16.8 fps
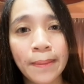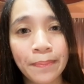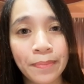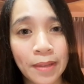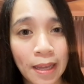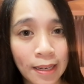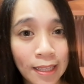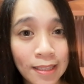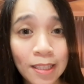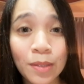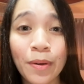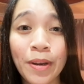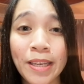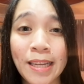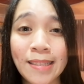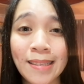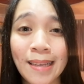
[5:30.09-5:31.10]
na nandito
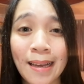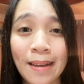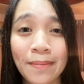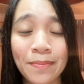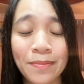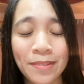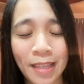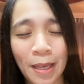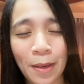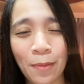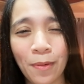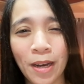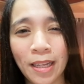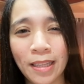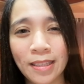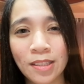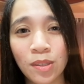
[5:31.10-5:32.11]
ka na sa Taiwan.